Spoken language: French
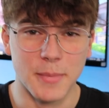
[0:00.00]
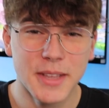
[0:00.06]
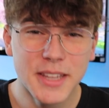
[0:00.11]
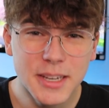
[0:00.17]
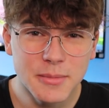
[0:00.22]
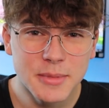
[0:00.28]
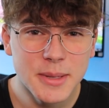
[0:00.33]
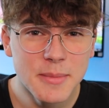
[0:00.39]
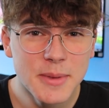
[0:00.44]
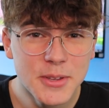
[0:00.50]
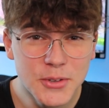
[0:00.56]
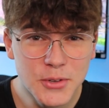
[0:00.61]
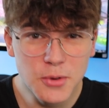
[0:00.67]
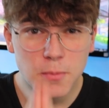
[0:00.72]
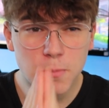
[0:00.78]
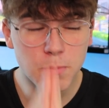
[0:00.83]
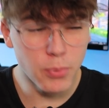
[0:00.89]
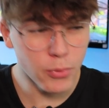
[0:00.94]
Mesdames et
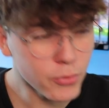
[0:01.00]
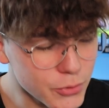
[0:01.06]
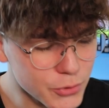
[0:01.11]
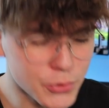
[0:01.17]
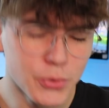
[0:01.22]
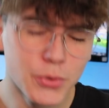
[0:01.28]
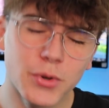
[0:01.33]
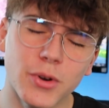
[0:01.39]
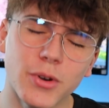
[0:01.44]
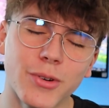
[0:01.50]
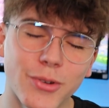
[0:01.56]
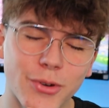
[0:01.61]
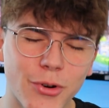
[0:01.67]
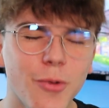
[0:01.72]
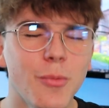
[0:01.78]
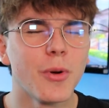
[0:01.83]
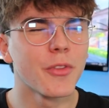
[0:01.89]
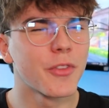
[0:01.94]
messieurs, bonjour
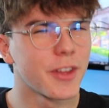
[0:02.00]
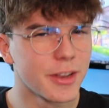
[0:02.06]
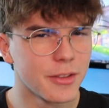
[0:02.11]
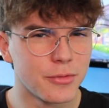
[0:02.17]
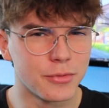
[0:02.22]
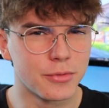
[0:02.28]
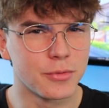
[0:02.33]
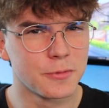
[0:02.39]
Comment allez-vous